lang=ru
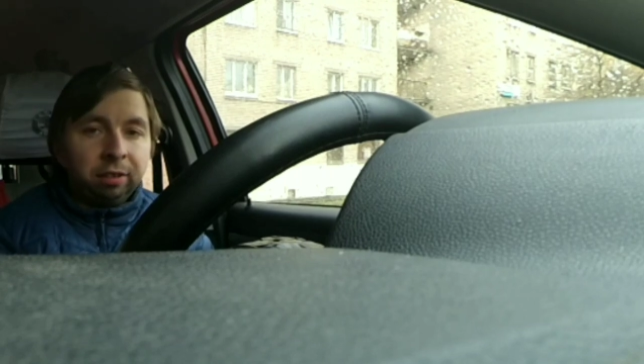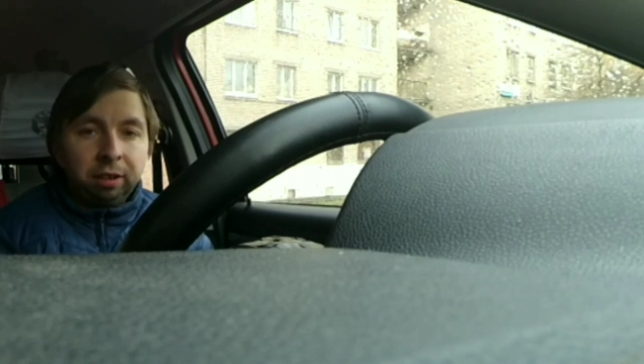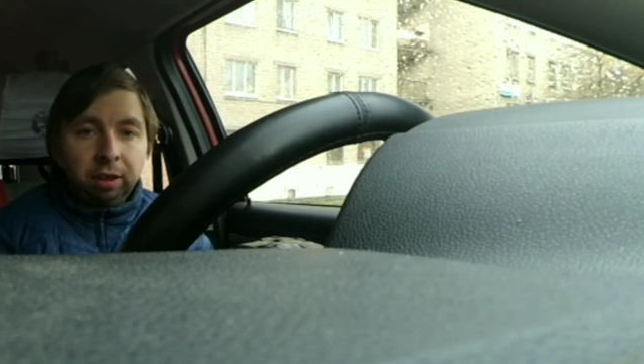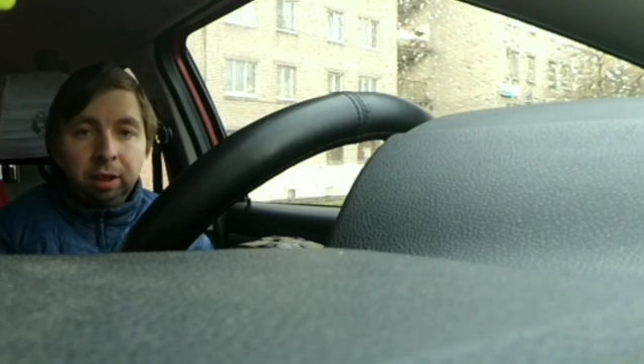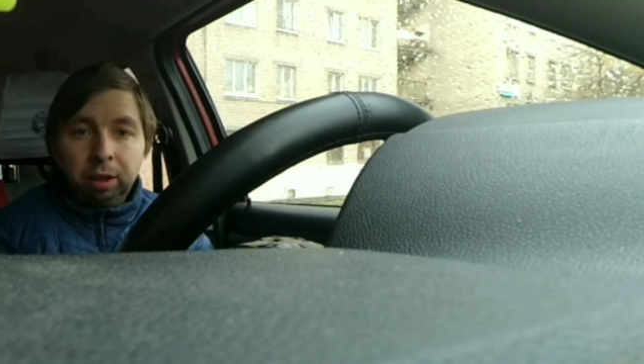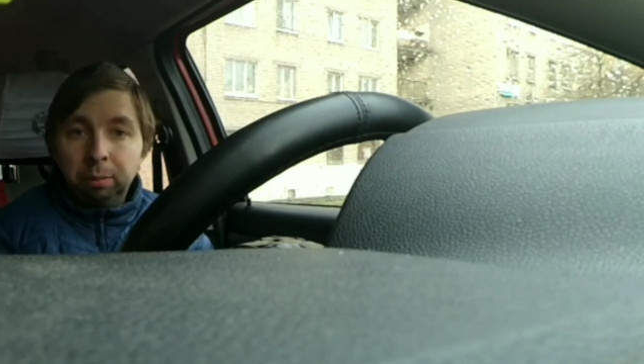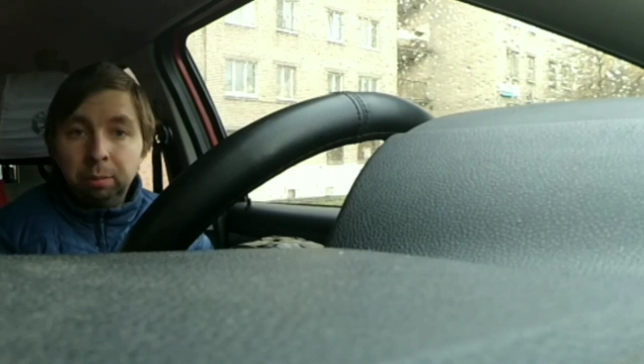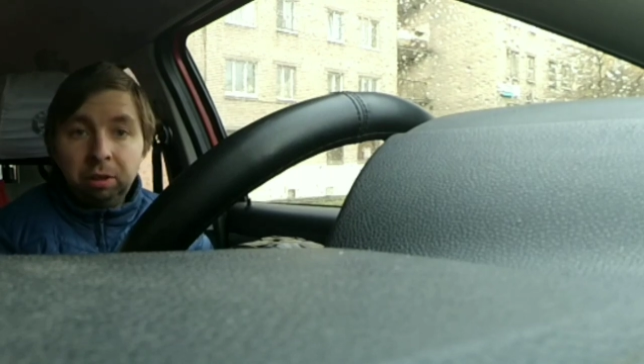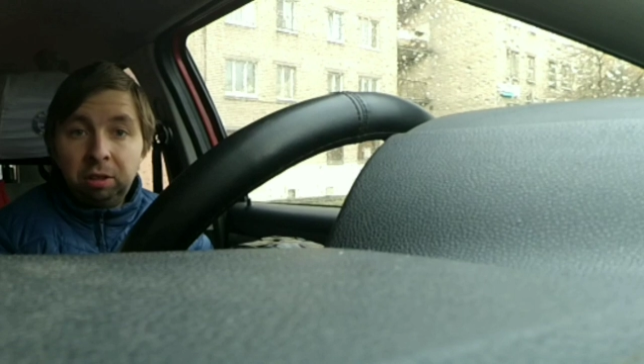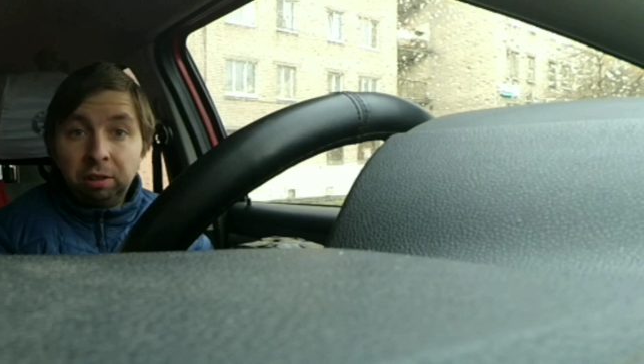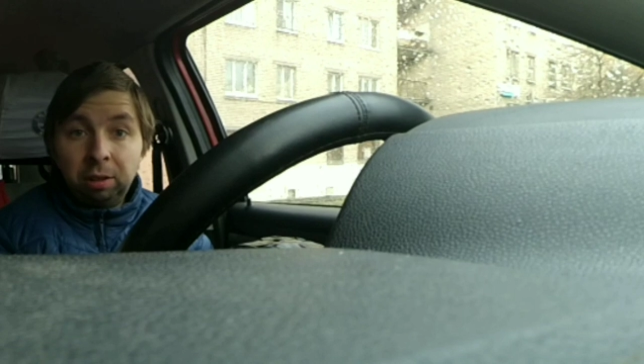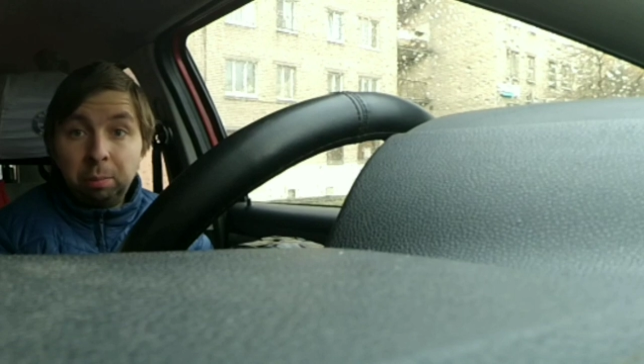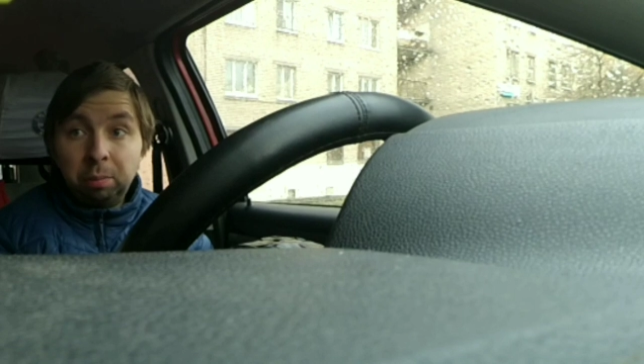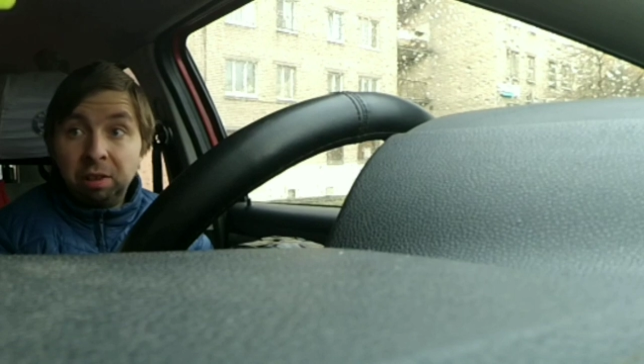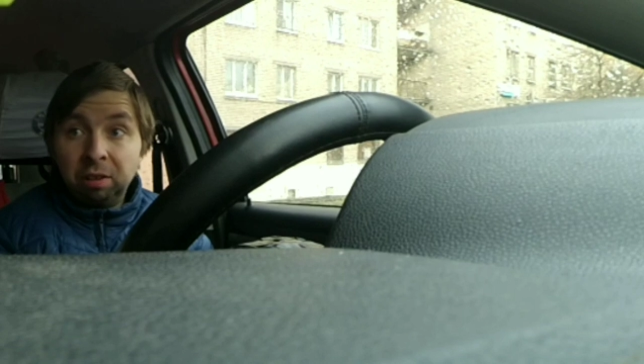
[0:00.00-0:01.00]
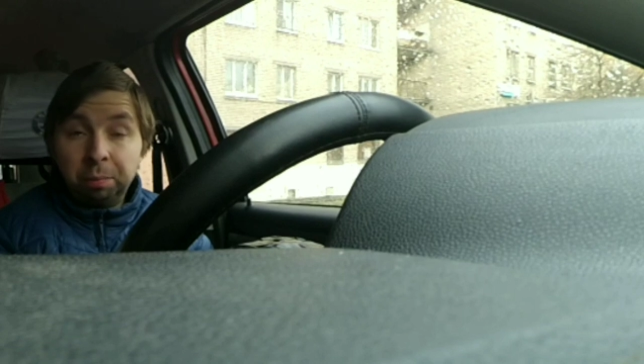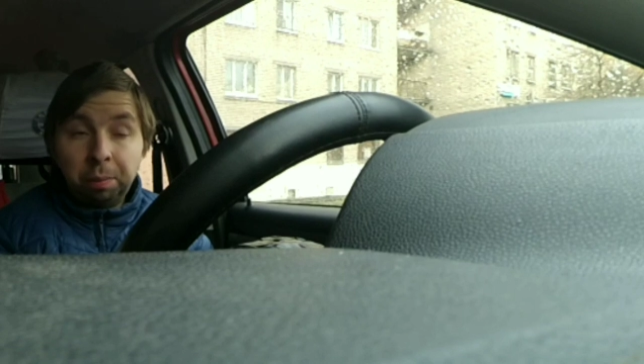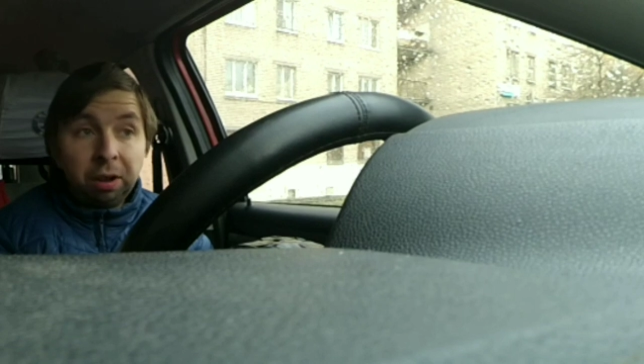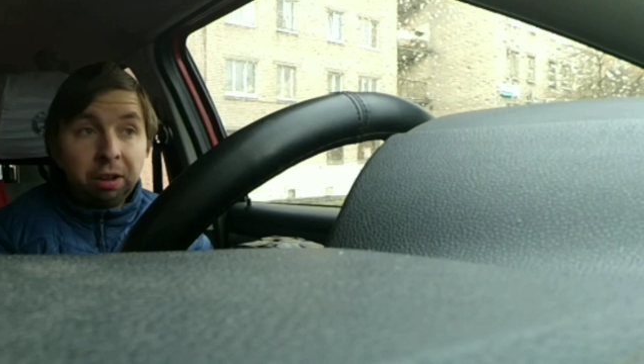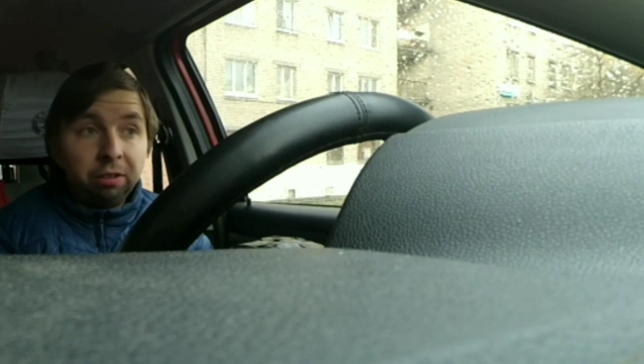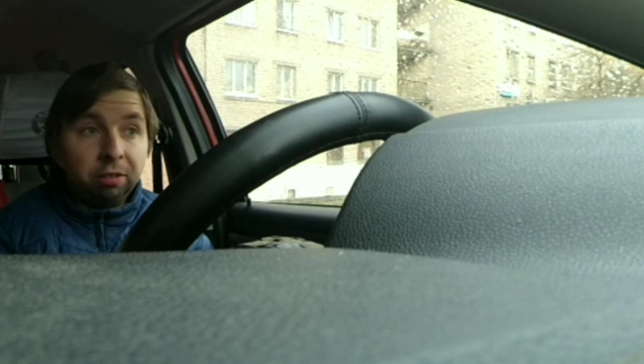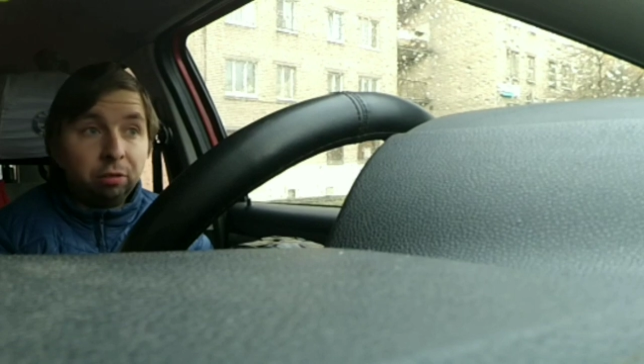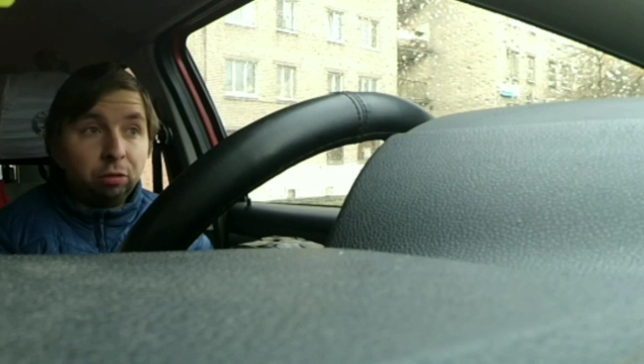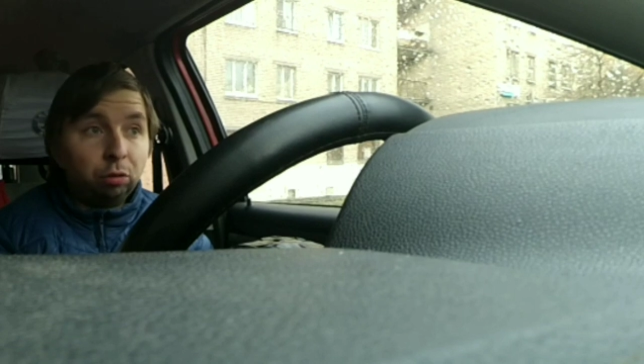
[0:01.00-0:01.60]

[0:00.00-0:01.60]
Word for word: и мыть это бесполезно.